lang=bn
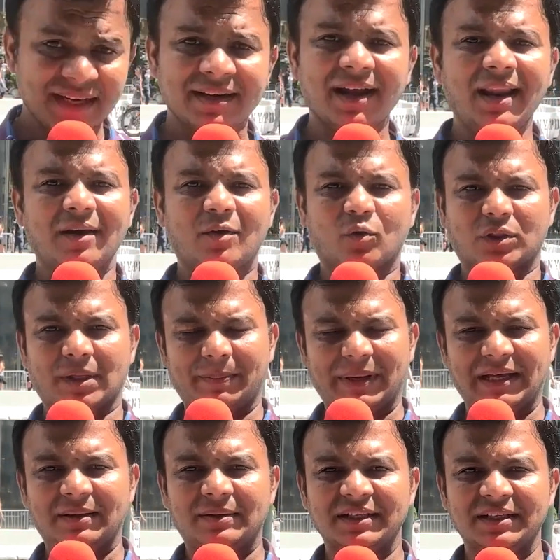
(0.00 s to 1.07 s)
র্যালি করতে
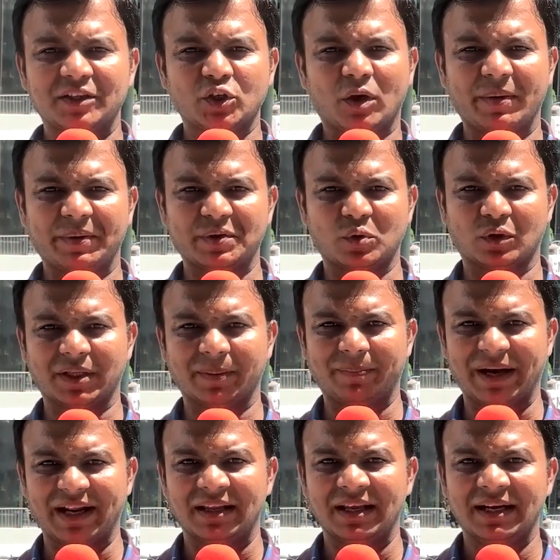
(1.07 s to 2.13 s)
পারেন তিনটি সমাবেশ করতে
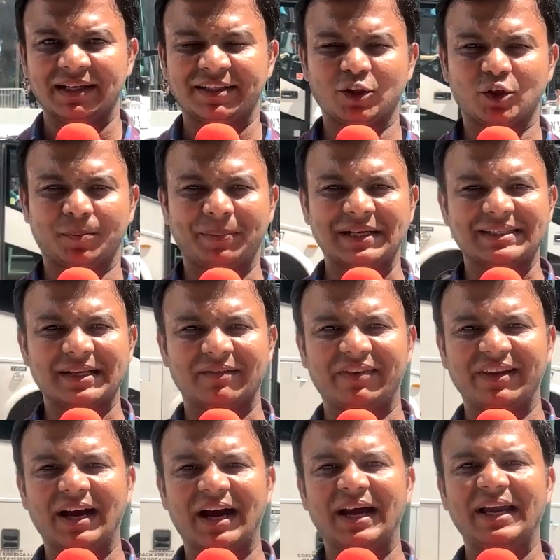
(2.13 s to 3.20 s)
পারেন যেহেতু
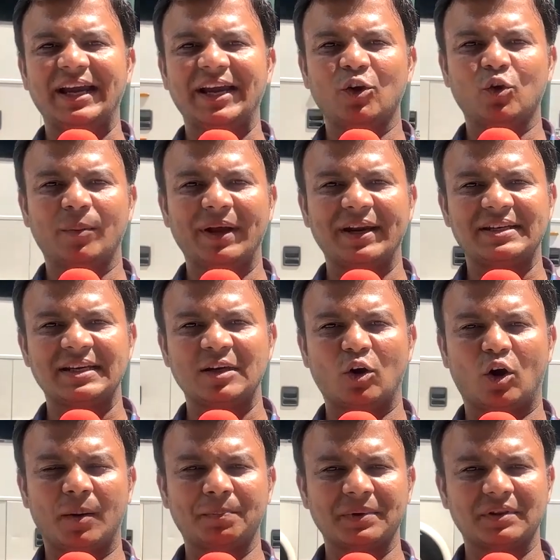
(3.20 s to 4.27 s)
পেনসিলভেনিয়ায় এরকম একটি
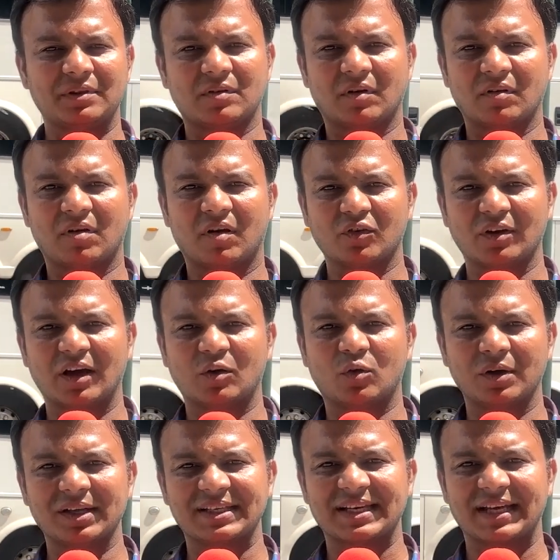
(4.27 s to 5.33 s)
অপ্রীতিকর ঘটনা
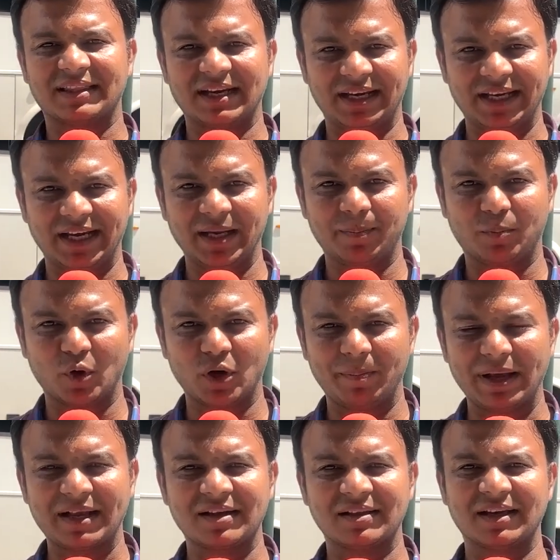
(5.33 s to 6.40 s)
ঘটেছে তাই এর
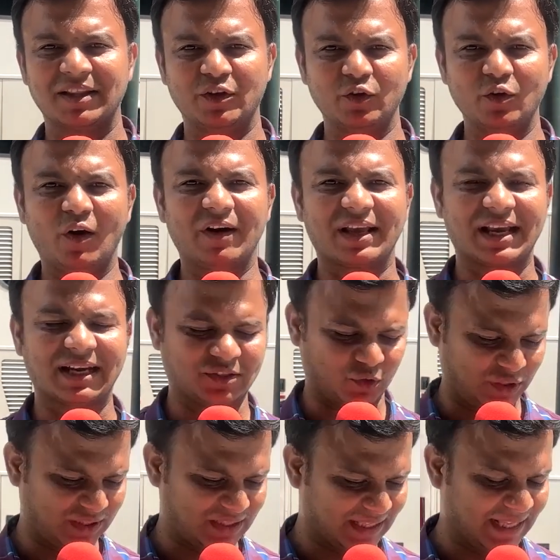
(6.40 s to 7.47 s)
পরিপ্রেক্ষিতে নিউ ইয়র্কে
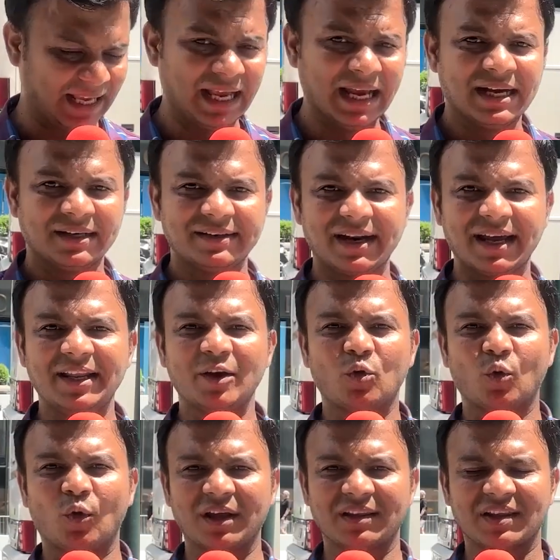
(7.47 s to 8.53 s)
যদি তিনি র্যালি
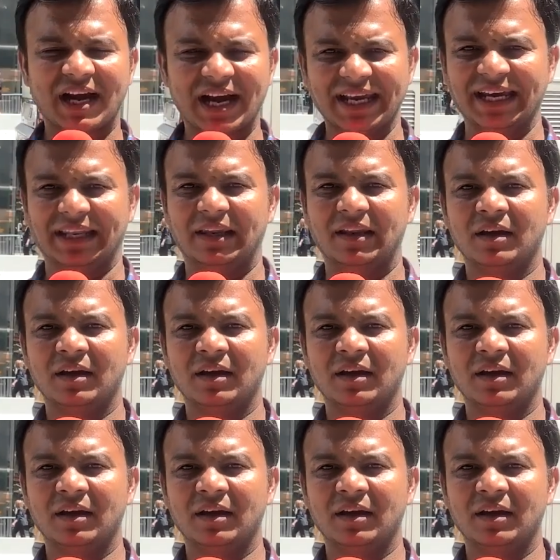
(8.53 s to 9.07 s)
করে থাকেন